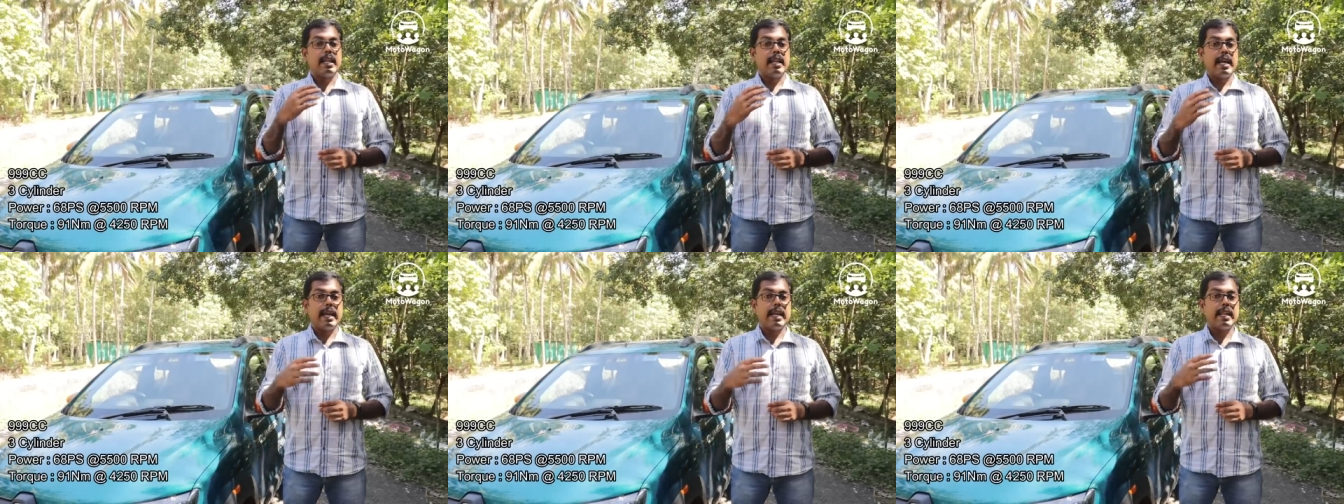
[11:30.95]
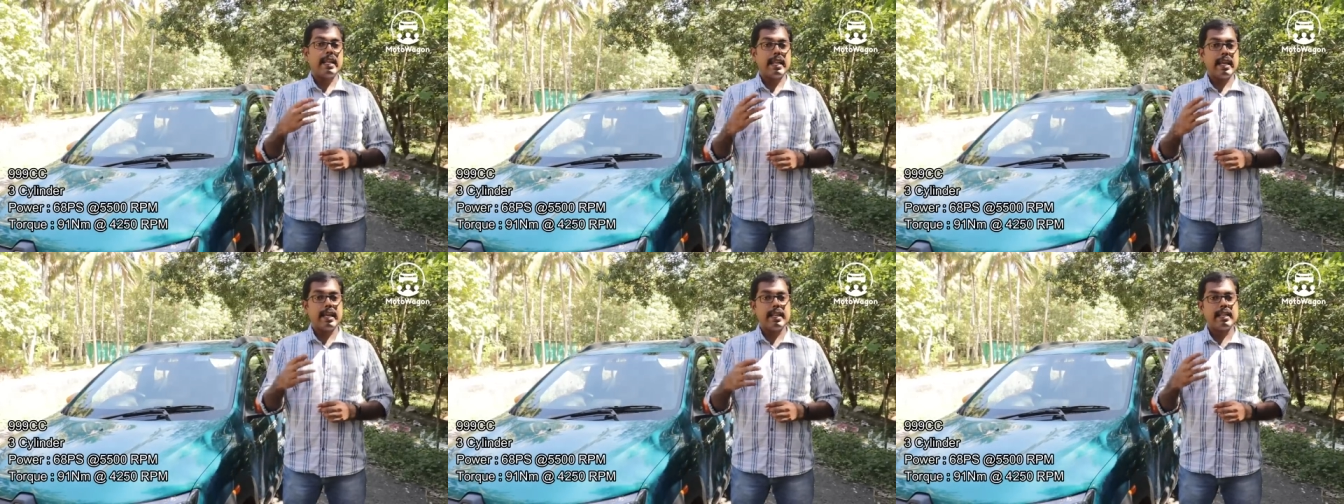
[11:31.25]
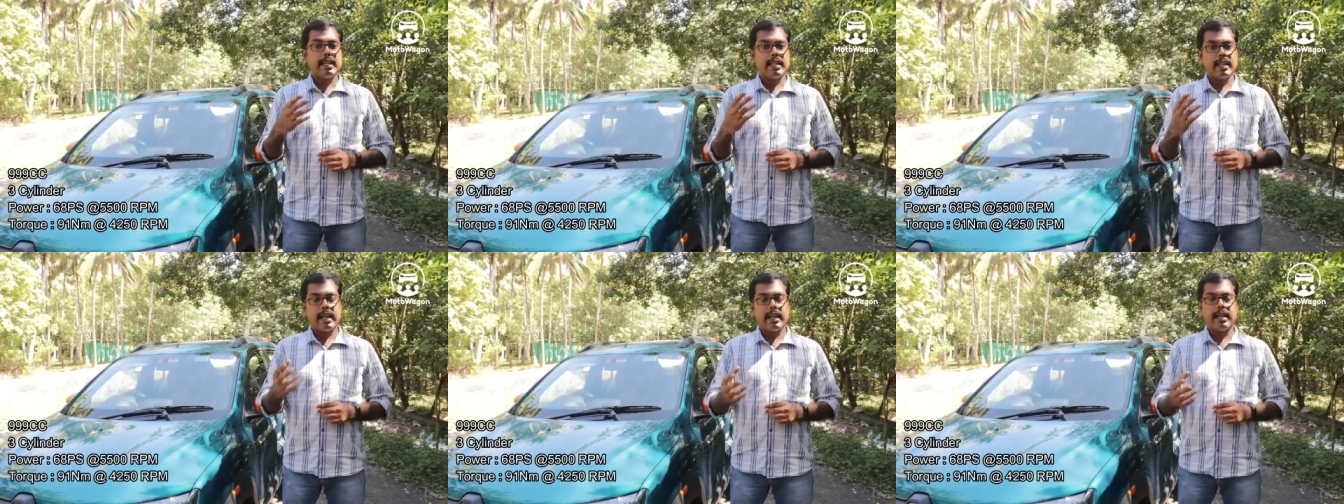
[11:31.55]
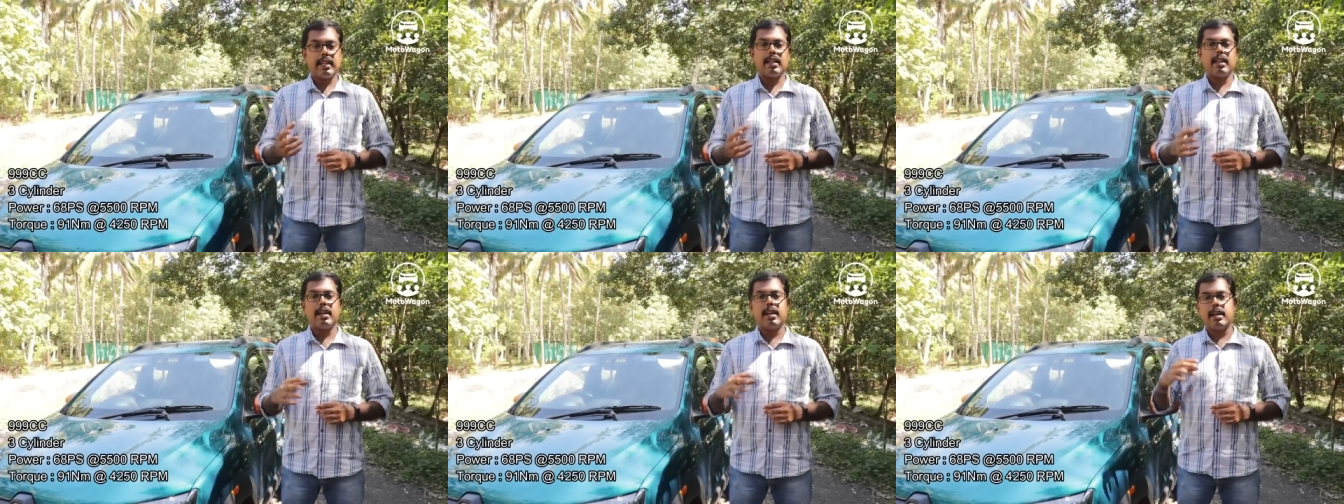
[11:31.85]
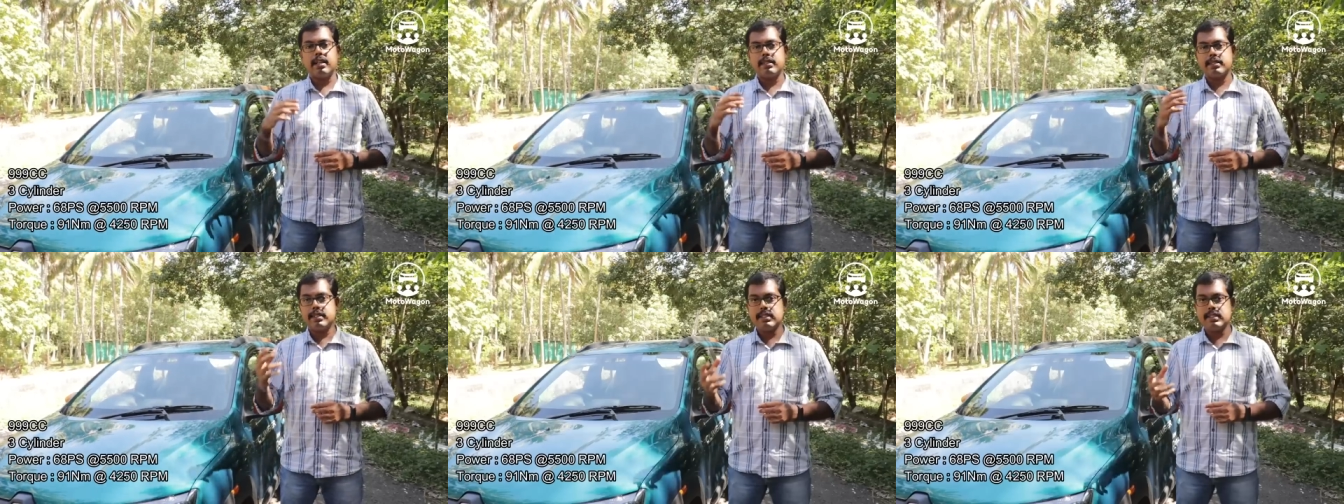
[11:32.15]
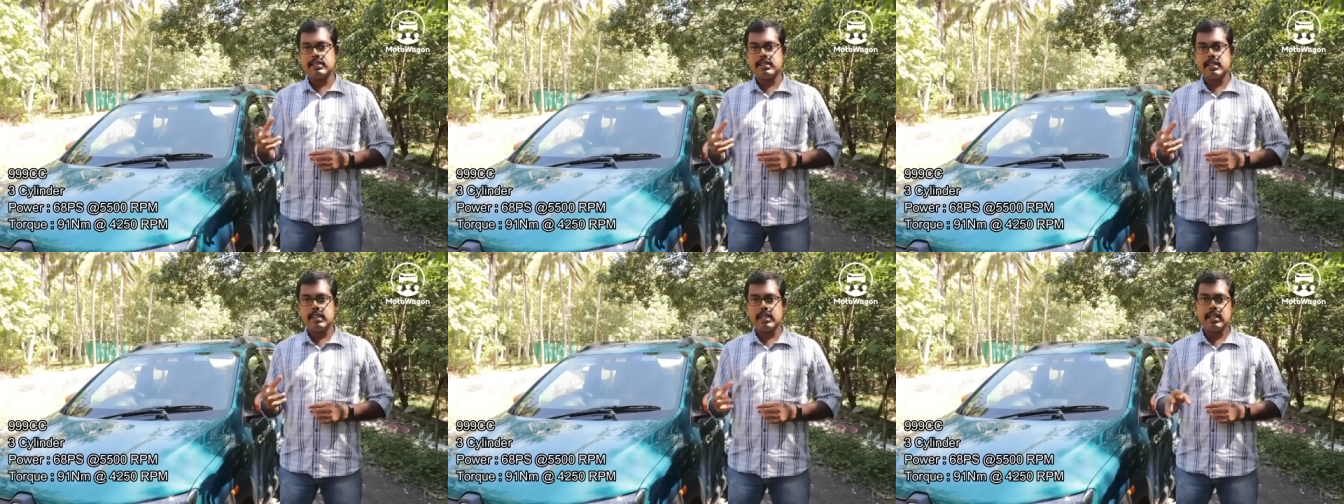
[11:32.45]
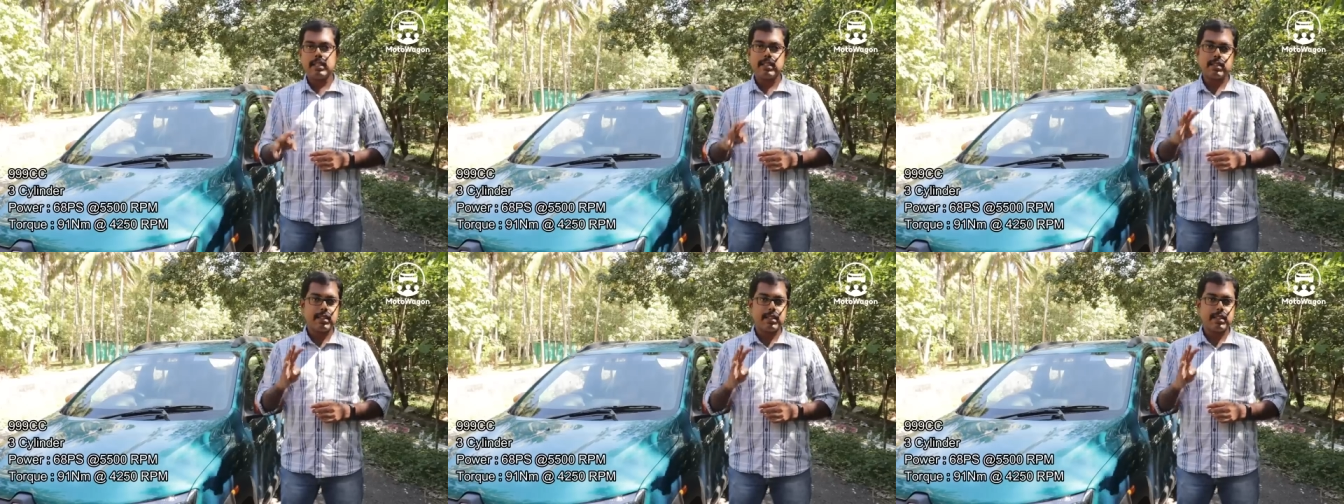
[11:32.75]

நைன் நைன்டி நைன் சிசி